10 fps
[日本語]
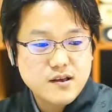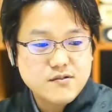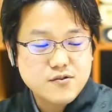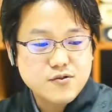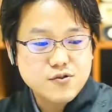
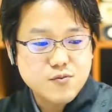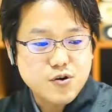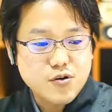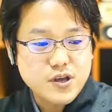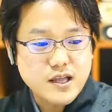そういうこと
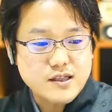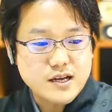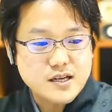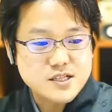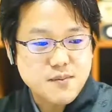もやった
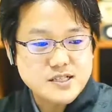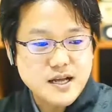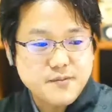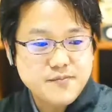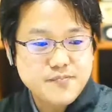りしてました。